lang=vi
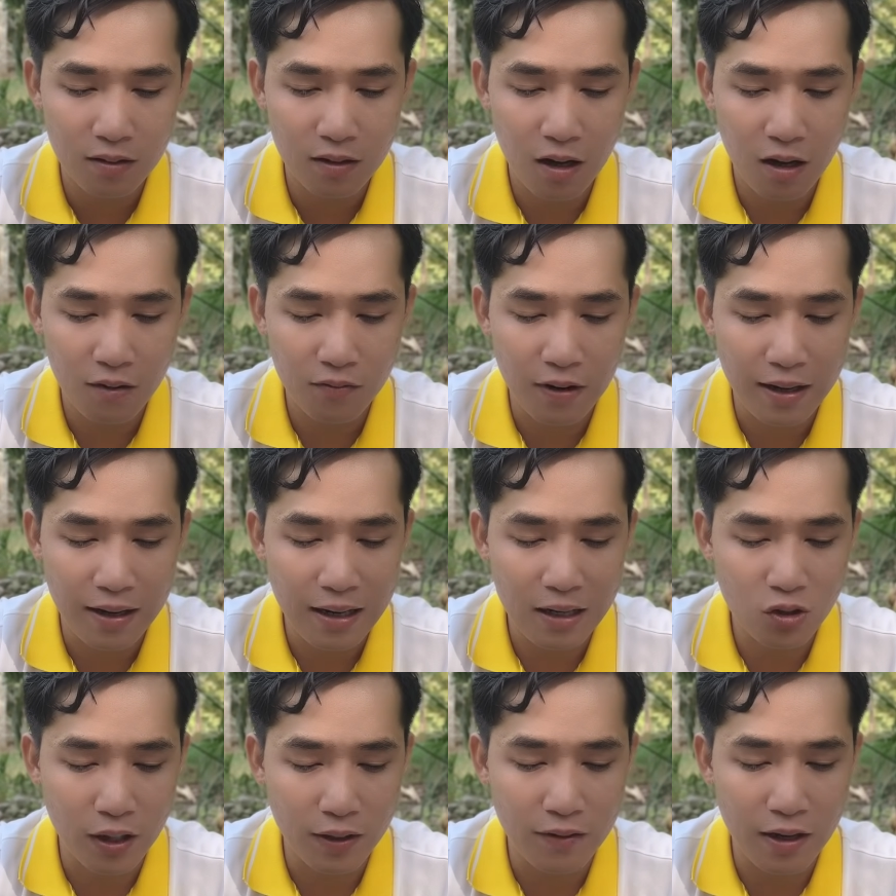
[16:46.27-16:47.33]
Đó, và rất là
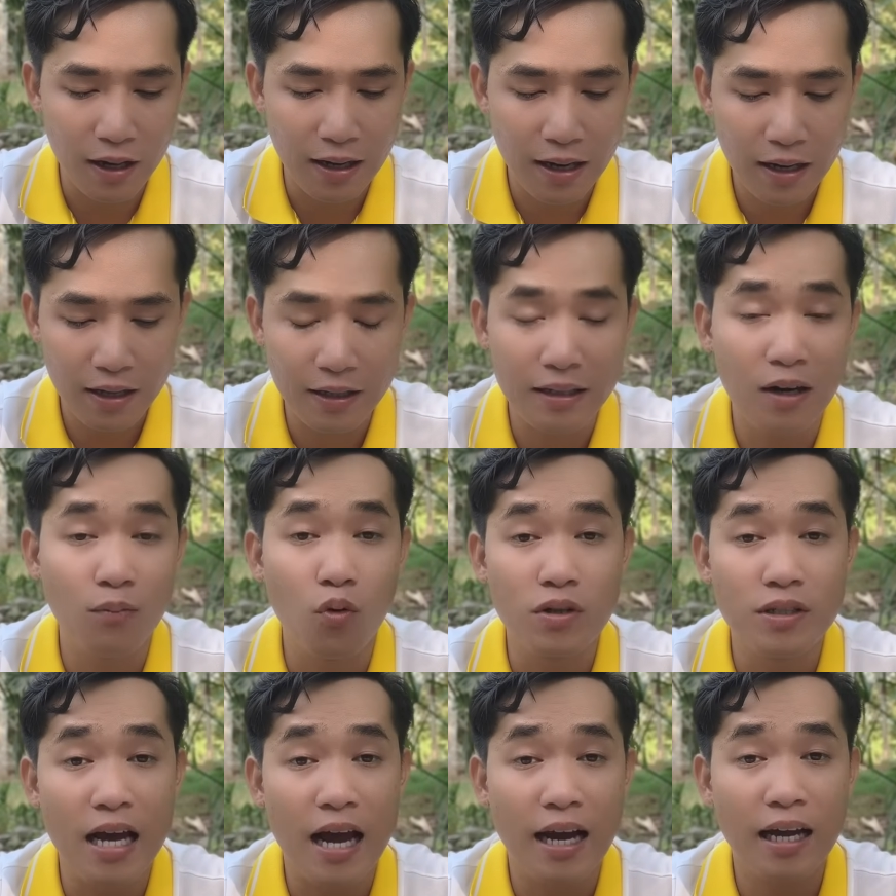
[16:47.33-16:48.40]
tuyệt vời ha. Thì trong buổi
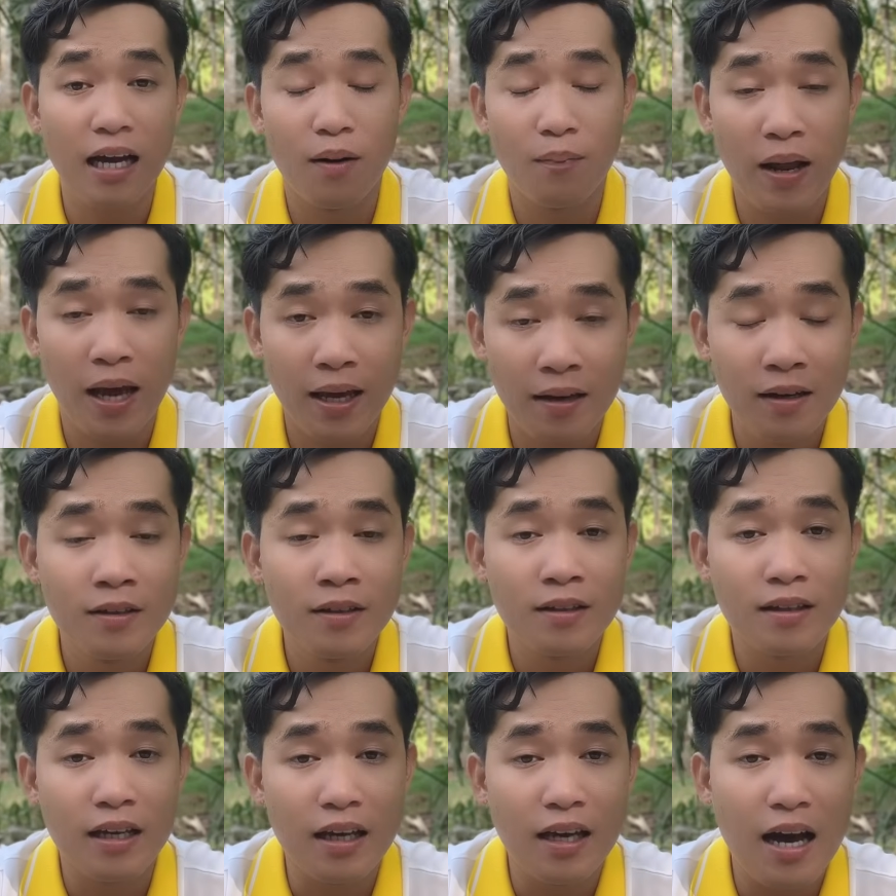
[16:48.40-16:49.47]
sáng ngày hôm nay
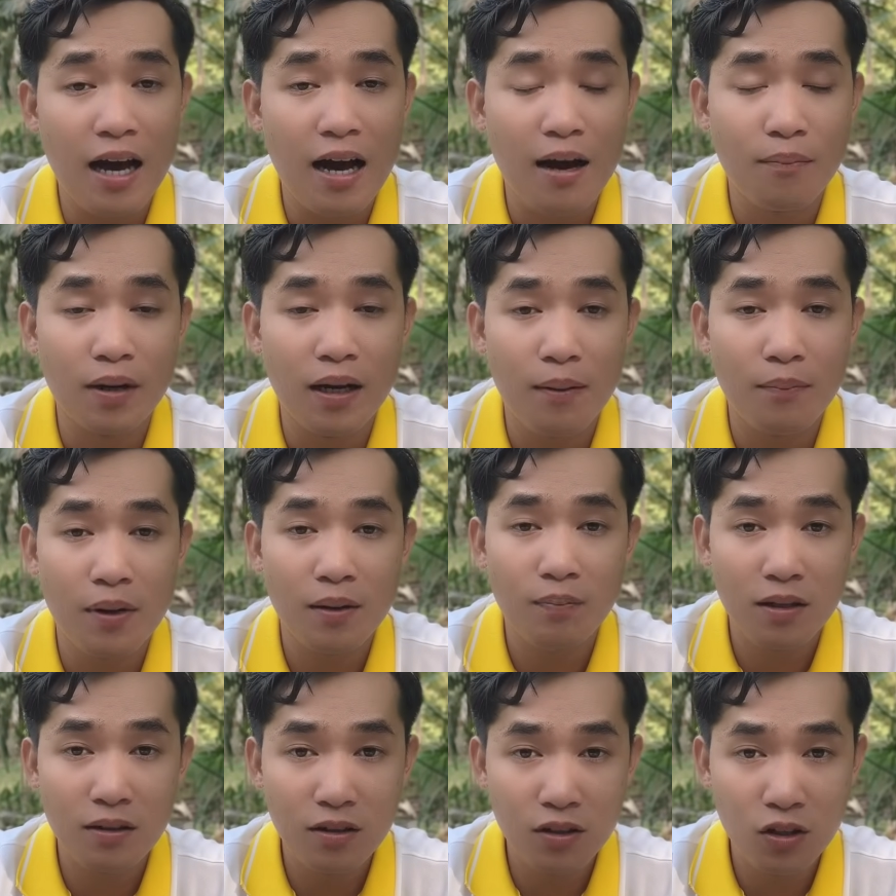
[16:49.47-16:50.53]
thì 15S à,
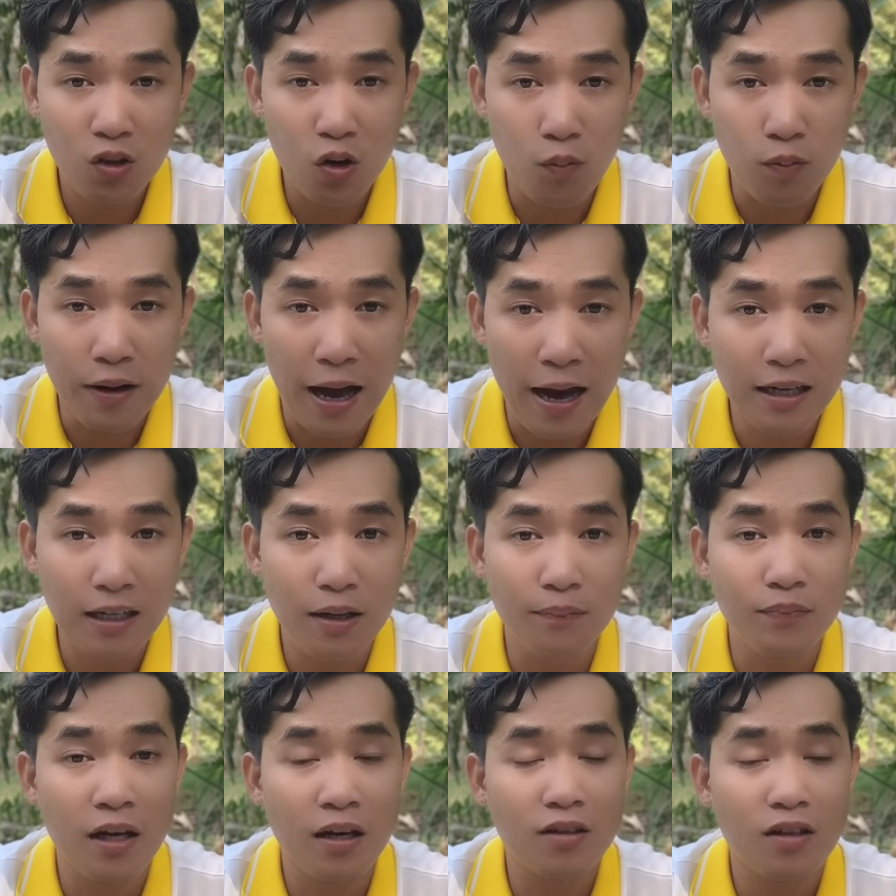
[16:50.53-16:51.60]
Bình Dương cũng đã cập
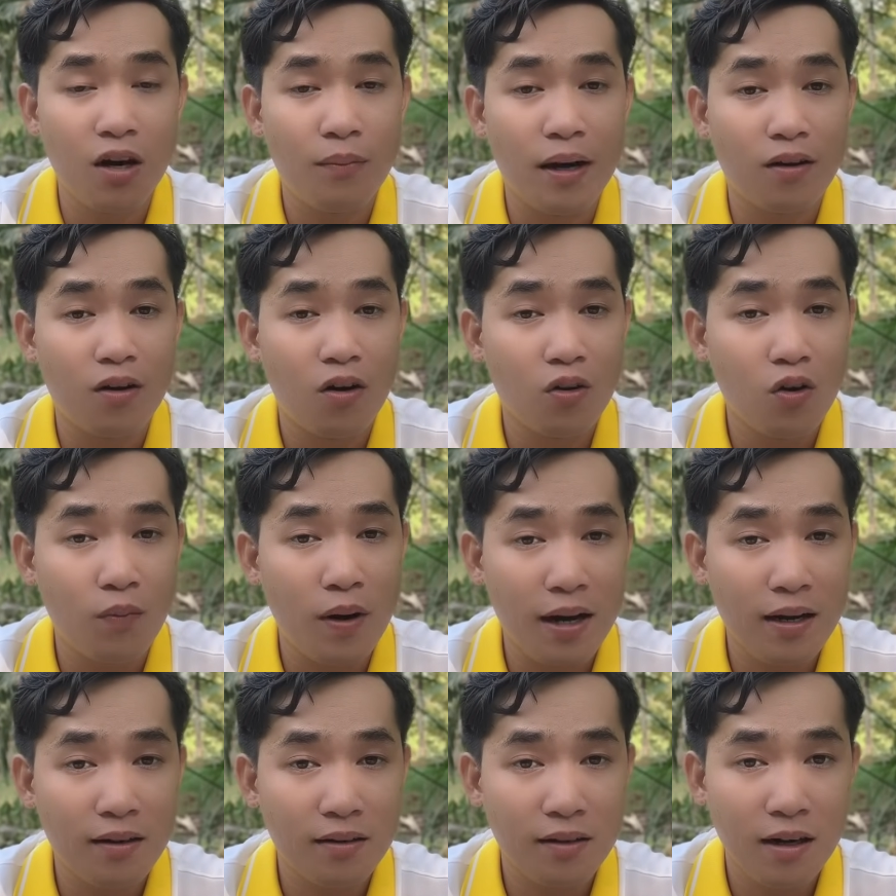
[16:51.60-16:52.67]
nhật cho bà con cô
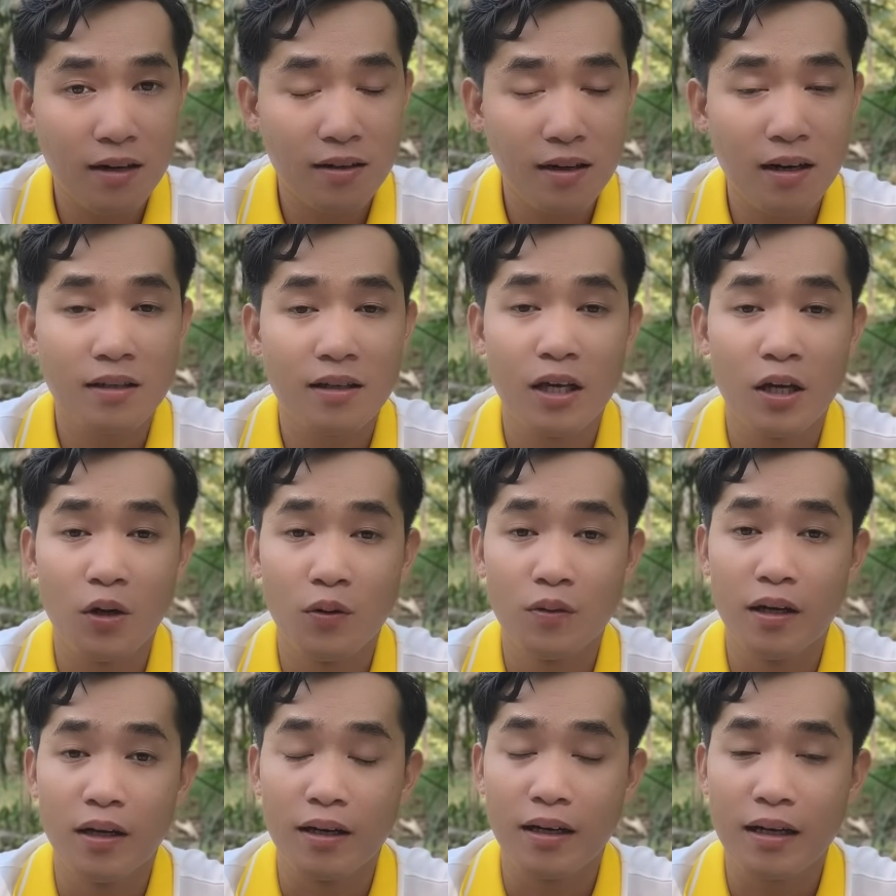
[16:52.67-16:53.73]
bác rất rất nhiều
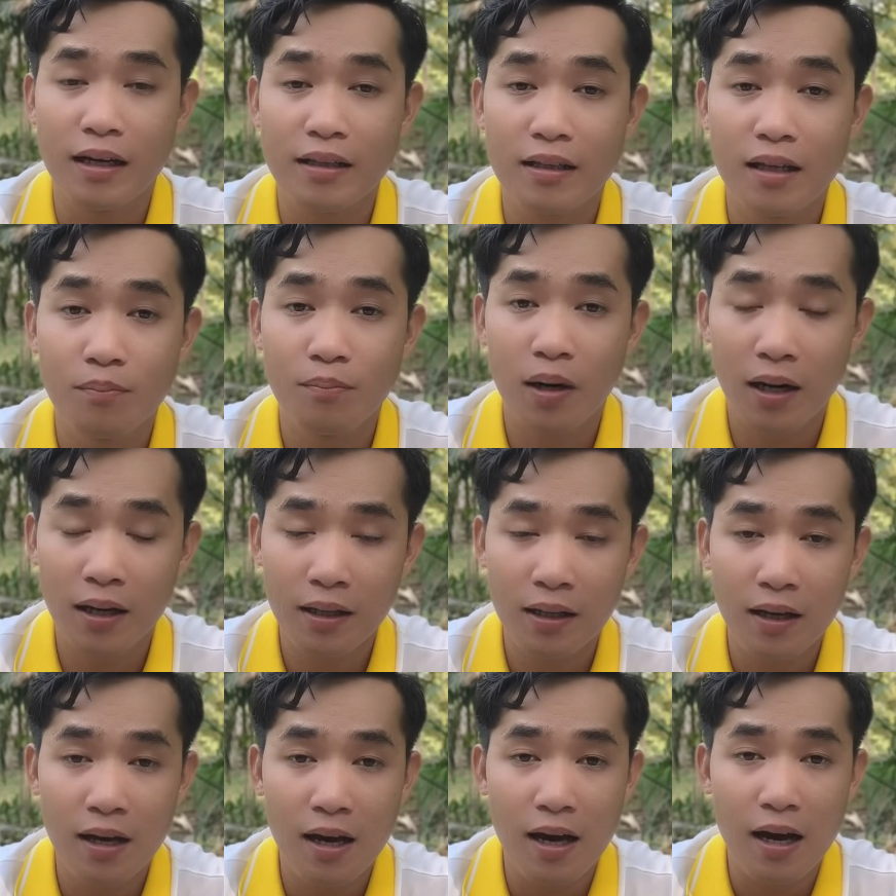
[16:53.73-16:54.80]
những cái tin mới
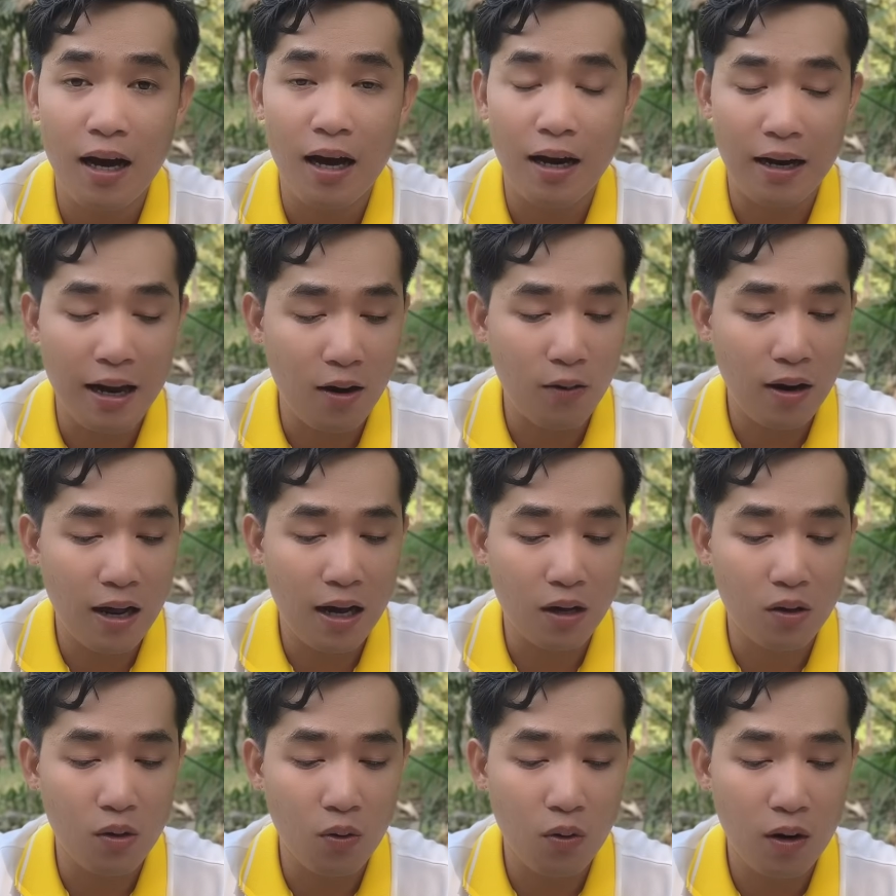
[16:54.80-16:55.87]
à, nào là
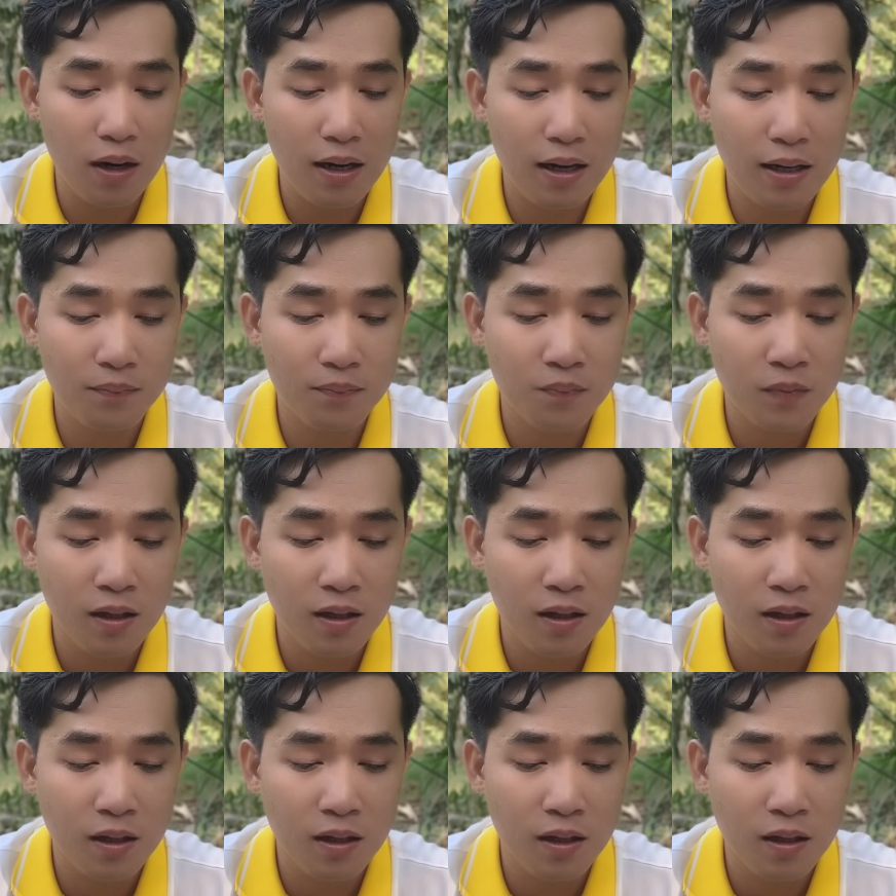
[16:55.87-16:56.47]
của à,